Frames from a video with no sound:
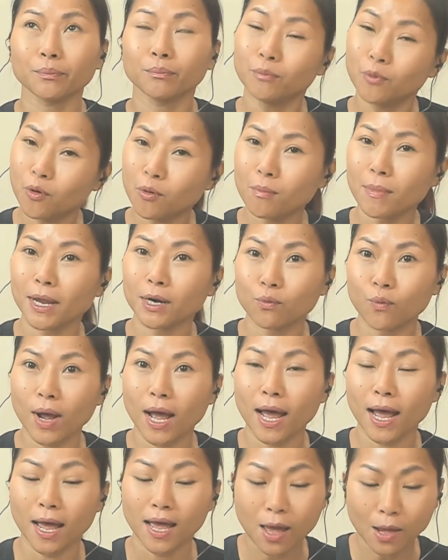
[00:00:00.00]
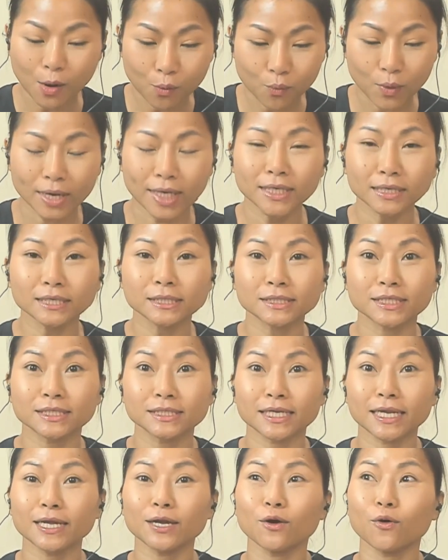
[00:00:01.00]
มุ่งมั่นว่าวันหนึ่งฉันจะ
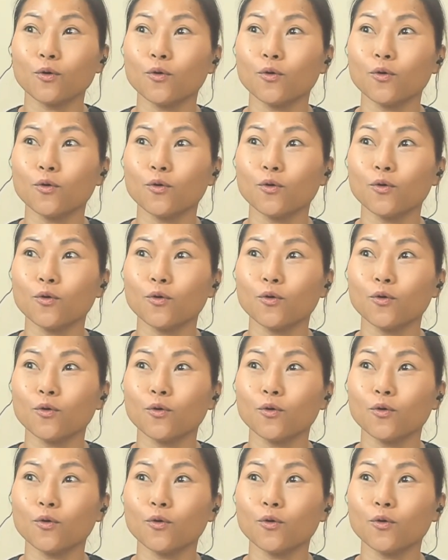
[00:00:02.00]
ได้